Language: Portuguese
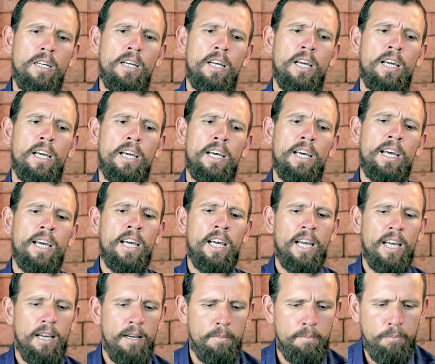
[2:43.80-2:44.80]

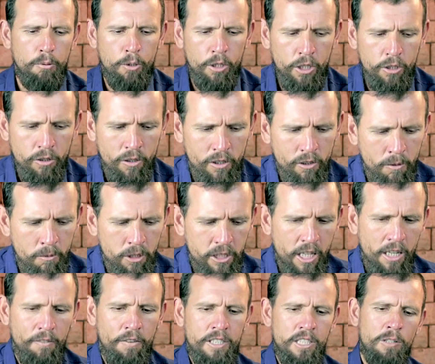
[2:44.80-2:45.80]
É, por isso nós vamos
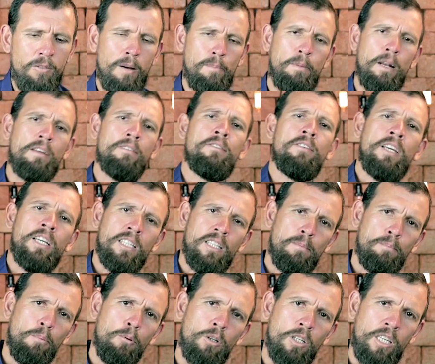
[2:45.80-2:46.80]
ter que fazer uma pré-venda.
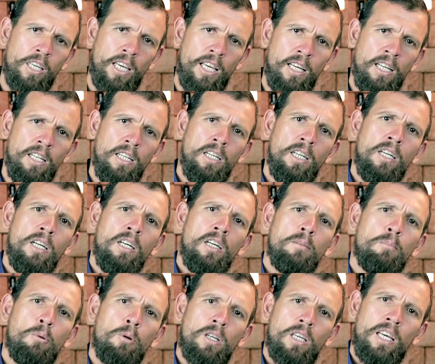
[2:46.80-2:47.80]
Por quê?
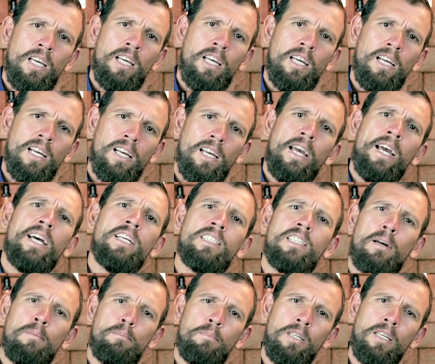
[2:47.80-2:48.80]
porque
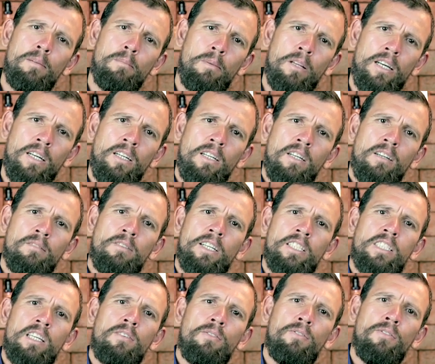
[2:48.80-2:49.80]
esta Bíblia vai
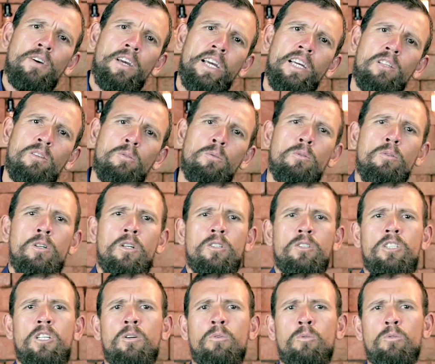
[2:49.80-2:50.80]
ser feito
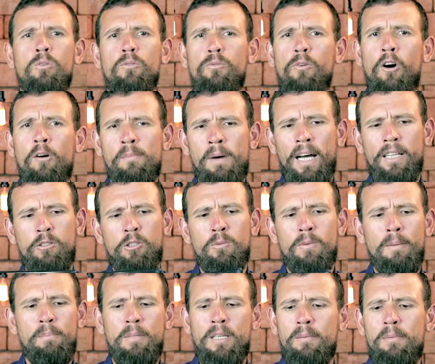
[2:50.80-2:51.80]
segundo o formato de
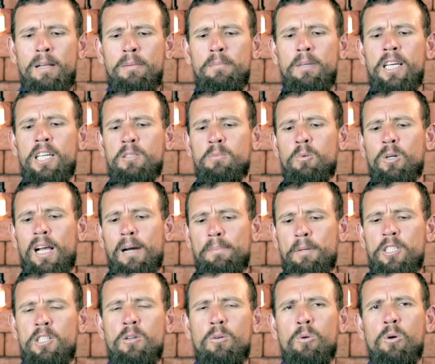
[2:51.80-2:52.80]
uma Bíblia mesmo, capa
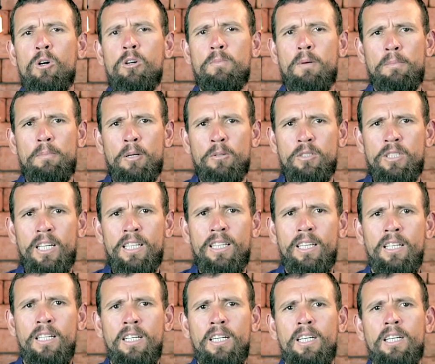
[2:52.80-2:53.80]
de couro, papel
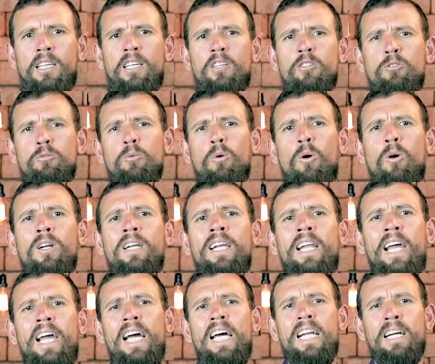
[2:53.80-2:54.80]
seda, isso
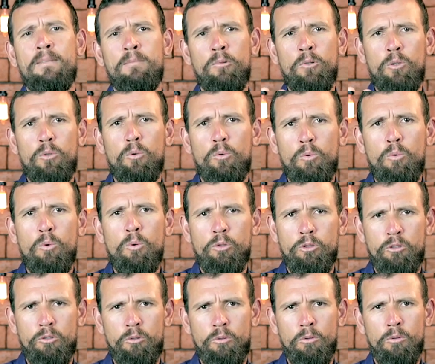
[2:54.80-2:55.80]
onera muito o
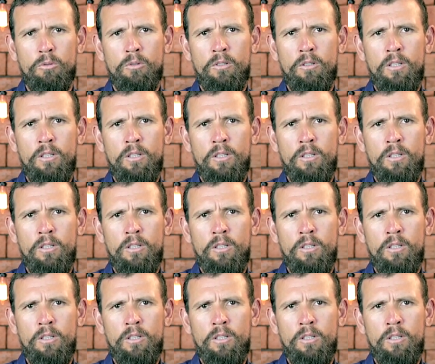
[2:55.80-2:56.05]
custo.